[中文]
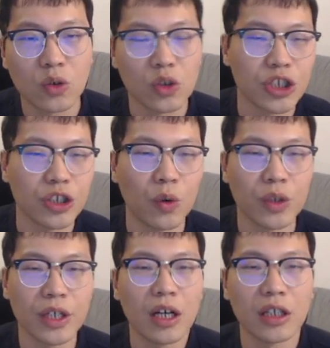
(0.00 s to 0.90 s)
就是
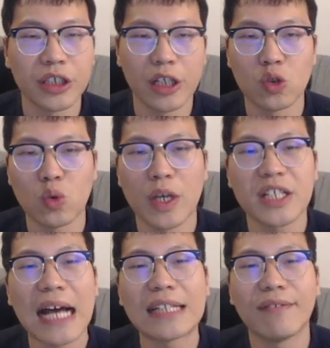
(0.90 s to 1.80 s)
有一个这个绝
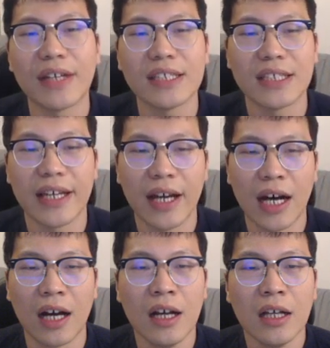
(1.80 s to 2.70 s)
杀的威胁
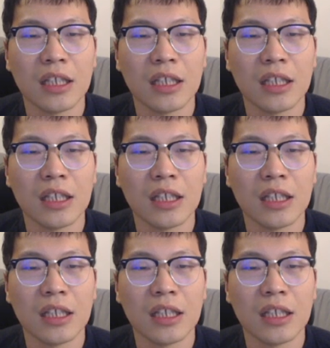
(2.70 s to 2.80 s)
啊。